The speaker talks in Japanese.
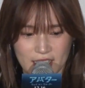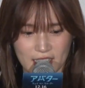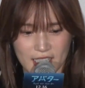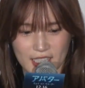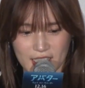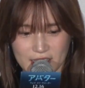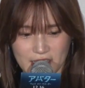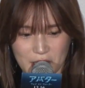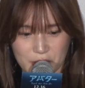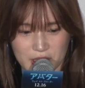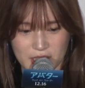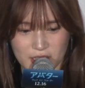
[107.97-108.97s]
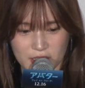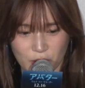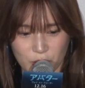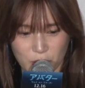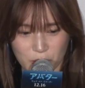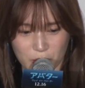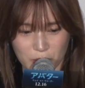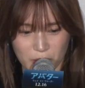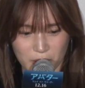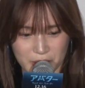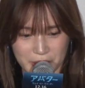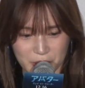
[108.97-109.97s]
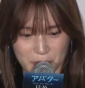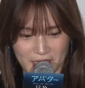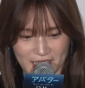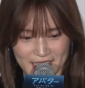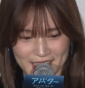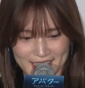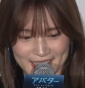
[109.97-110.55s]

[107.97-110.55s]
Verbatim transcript: えー、声優に弟のユーマが、